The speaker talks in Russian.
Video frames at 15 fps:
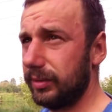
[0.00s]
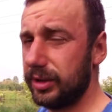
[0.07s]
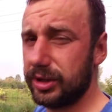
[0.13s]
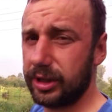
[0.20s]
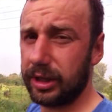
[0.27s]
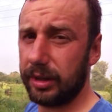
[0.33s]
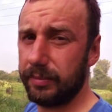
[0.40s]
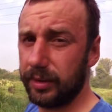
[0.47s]

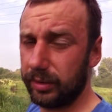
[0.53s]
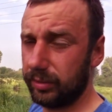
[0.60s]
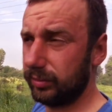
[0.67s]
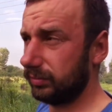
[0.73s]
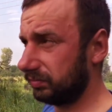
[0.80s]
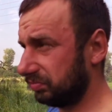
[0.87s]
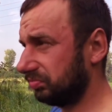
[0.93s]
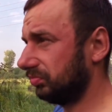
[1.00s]
ближе к
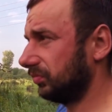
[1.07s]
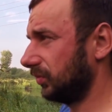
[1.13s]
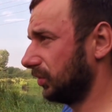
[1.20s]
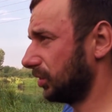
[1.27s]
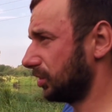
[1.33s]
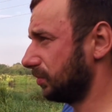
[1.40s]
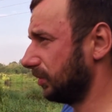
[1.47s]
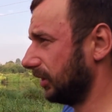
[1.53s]
обеду
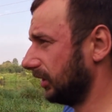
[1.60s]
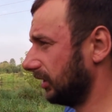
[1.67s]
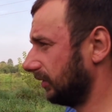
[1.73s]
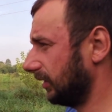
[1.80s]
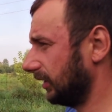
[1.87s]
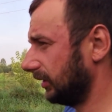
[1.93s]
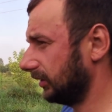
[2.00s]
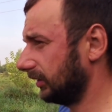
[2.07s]
дождь
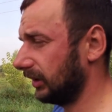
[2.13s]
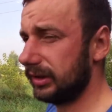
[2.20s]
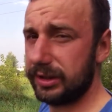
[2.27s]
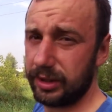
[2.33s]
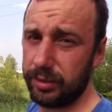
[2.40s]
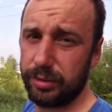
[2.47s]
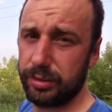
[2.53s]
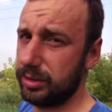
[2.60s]
передавали.
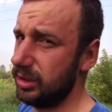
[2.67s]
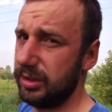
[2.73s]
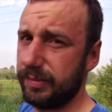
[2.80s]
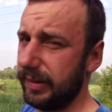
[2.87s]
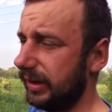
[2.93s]
Надеюсь, не